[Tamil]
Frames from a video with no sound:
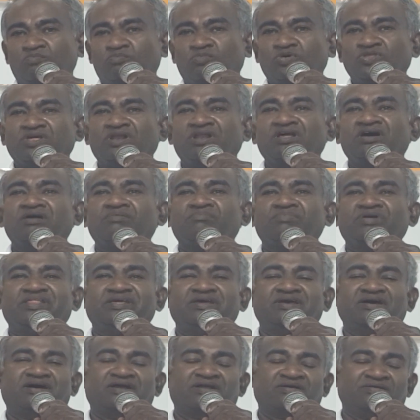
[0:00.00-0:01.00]
முதலாம்
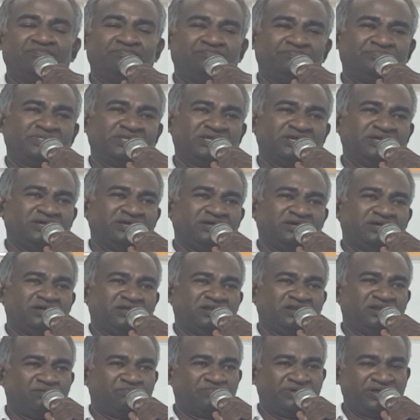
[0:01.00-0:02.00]
அதிகாரம்
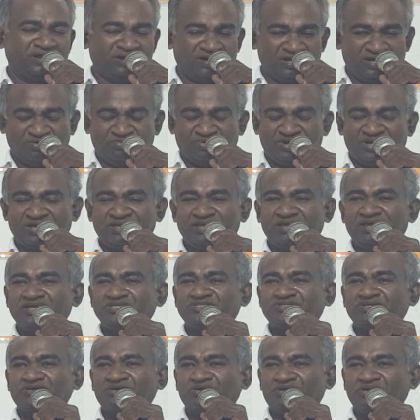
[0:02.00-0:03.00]
நம்முடைய ஆண்டவராக
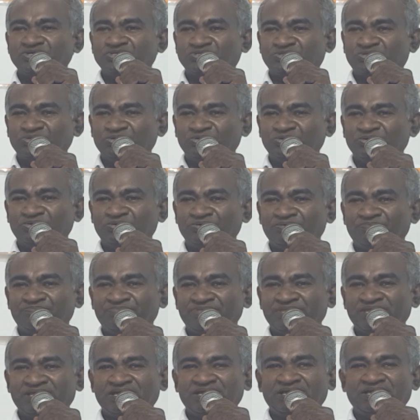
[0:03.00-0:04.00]
இயேசு கிறிஸ்து
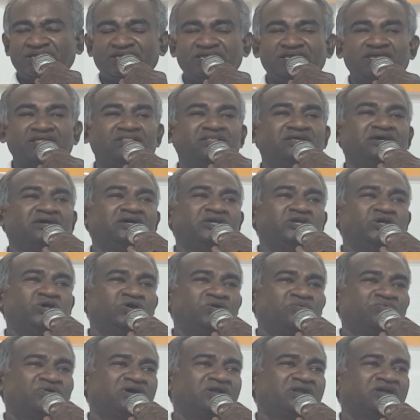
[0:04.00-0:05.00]
இந்த
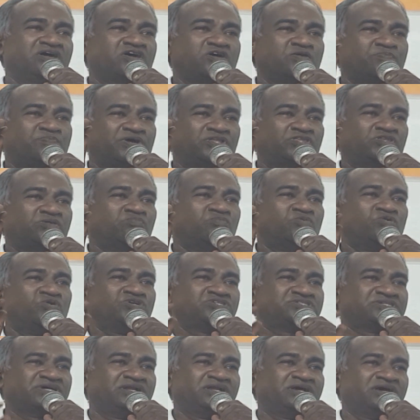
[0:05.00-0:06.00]
யோவானுக்கு
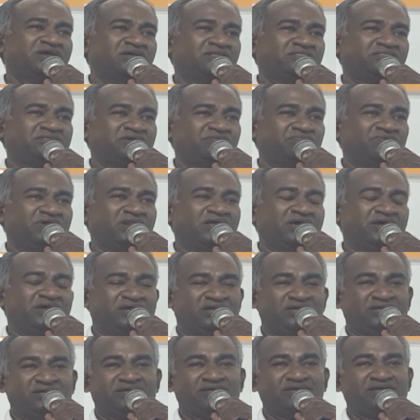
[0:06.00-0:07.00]
பத்துமோஸ் என்கிற தீவில்
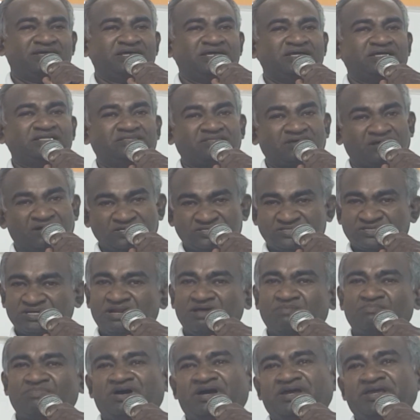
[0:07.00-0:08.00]

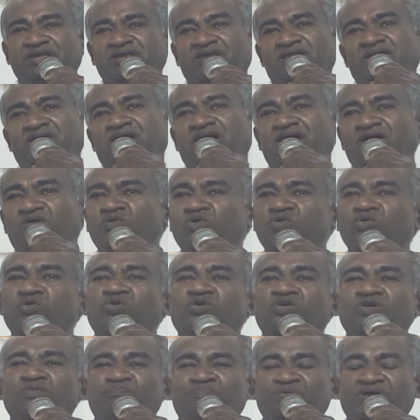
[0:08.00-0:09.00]
தரிசனமாகி
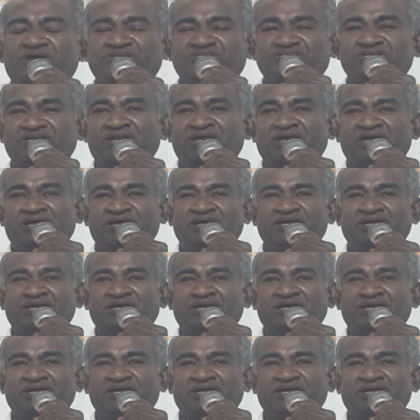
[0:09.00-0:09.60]
அவனோடு பேசின